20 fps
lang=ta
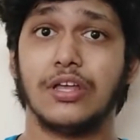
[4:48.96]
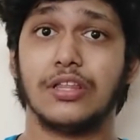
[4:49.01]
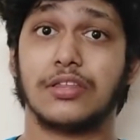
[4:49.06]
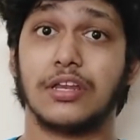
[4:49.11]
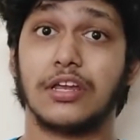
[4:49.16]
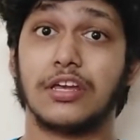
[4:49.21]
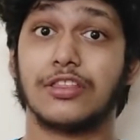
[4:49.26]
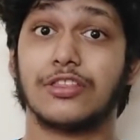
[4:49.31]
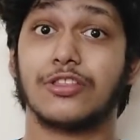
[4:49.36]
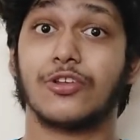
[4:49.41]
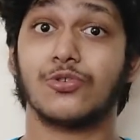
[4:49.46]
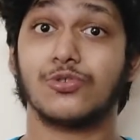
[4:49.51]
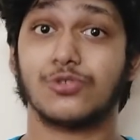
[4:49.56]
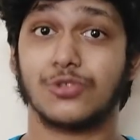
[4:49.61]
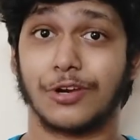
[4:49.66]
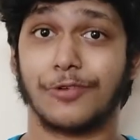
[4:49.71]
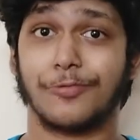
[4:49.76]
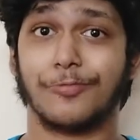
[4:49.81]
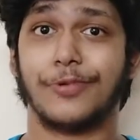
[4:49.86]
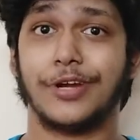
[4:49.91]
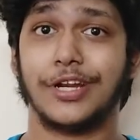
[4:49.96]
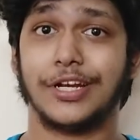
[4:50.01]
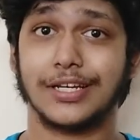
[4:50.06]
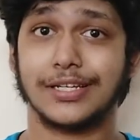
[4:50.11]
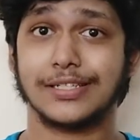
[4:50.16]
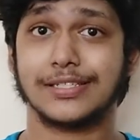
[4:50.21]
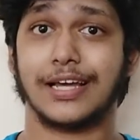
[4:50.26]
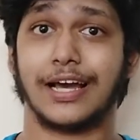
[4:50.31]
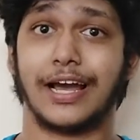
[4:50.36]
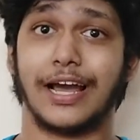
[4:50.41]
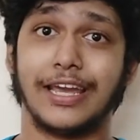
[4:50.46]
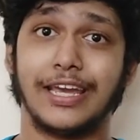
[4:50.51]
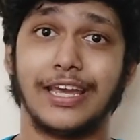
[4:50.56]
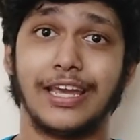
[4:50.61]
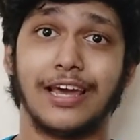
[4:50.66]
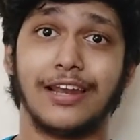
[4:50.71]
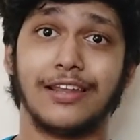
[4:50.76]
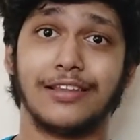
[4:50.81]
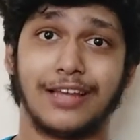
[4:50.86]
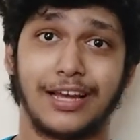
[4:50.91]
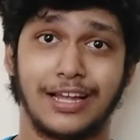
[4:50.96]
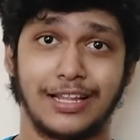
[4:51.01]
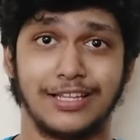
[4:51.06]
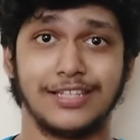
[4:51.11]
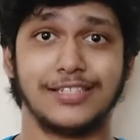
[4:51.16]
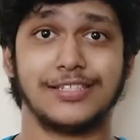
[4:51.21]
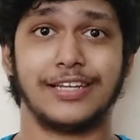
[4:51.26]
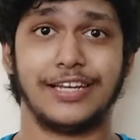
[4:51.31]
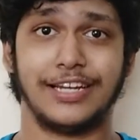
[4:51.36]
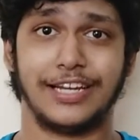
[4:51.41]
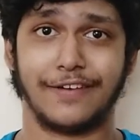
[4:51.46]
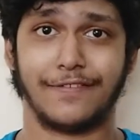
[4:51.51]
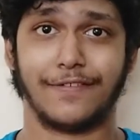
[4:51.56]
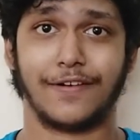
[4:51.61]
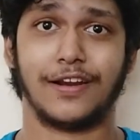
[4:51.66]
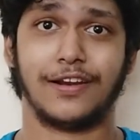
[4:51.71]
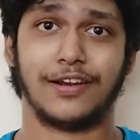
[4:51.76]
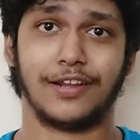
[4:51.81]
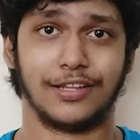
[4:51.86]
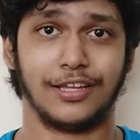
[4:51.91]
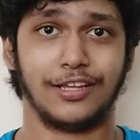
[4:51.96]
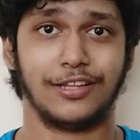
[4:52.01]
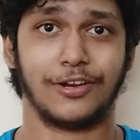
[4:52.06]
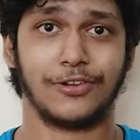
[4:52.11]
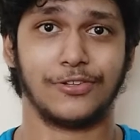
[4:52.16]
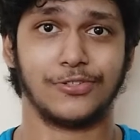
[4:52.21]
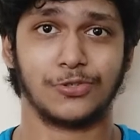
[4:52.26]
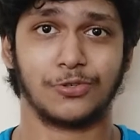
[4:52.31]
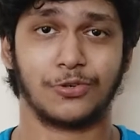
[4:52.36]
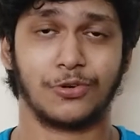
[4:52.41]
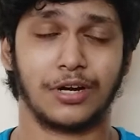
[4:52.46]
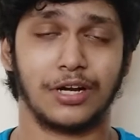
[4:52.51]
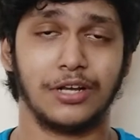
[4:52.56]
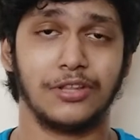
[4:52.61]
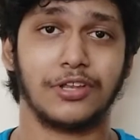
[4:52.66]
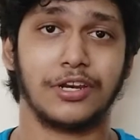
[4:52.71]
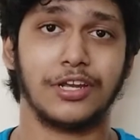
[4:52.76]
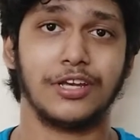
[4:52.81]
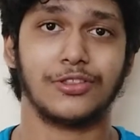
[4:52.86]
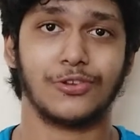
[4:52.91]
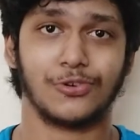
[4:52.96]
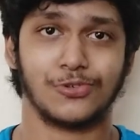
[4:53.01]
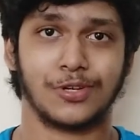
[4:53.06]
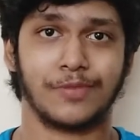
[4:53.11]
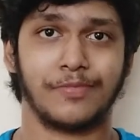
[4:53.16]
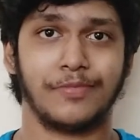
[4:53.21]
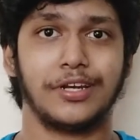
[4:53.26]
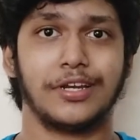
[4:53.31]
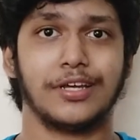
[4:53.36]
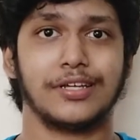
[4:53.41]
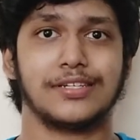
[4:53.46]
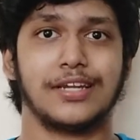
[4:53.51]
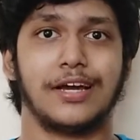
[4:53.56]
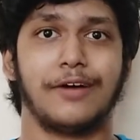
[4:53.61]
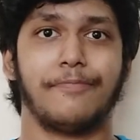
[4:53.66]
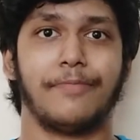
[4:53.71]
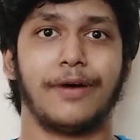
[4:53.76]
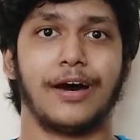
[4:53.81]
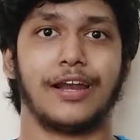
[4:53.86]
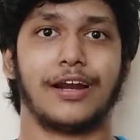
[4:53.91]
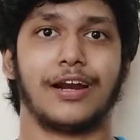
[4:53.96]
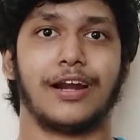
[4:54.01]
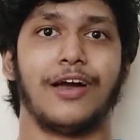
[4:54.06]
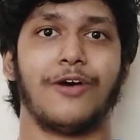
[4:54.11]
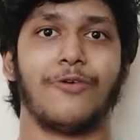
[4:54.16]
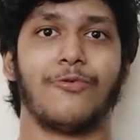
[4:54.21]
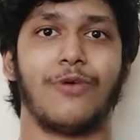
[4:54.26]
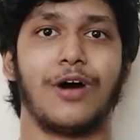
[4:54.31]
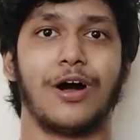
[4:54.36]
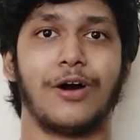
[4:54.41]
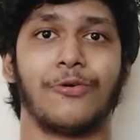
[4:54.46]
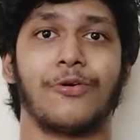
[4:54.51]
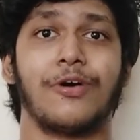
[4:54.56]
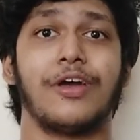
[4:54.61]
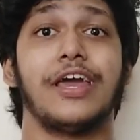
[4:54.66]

த்ரீ தௌசண்ட் மீட்டர்ஸ் ஹையர் தேன் த சீ லெவல்ன்றதை தெரிஞ்சுக்கோங்க த்ரீ தௌசண்ட் மீட்டர்ஸ்னால் பாருங்களேன் வா